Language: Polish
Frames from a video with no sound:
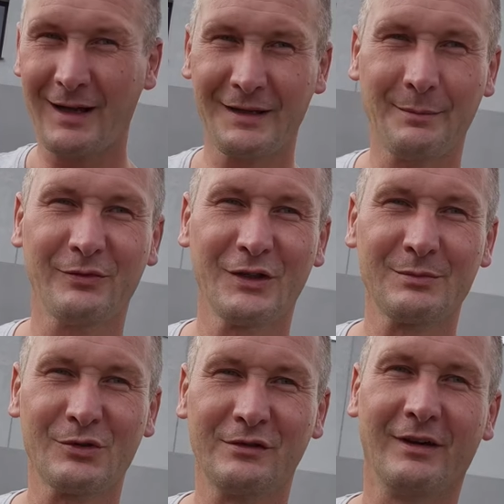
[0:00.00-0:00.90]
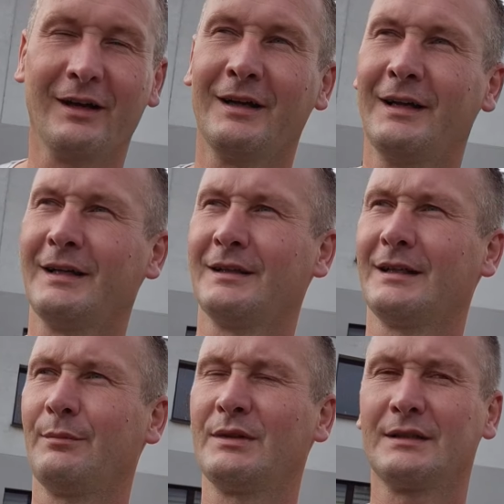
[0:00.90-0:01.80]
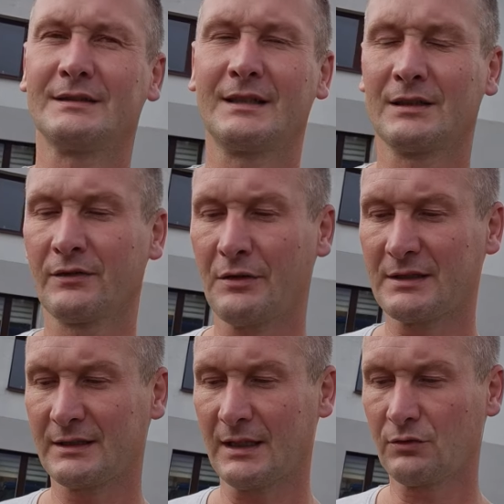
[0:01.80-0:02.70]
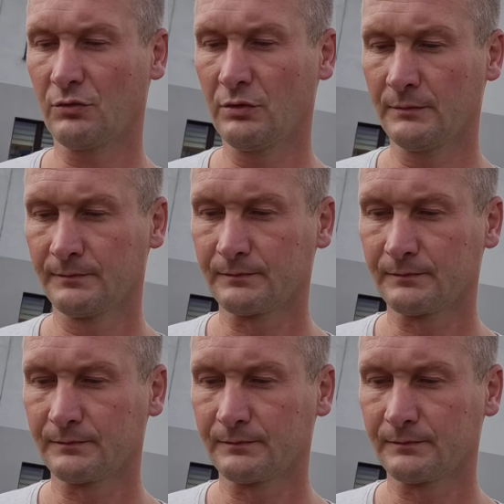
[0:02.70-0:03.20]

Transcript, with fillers: a na pewno jest możliwe, aby zrezygnowała z etatu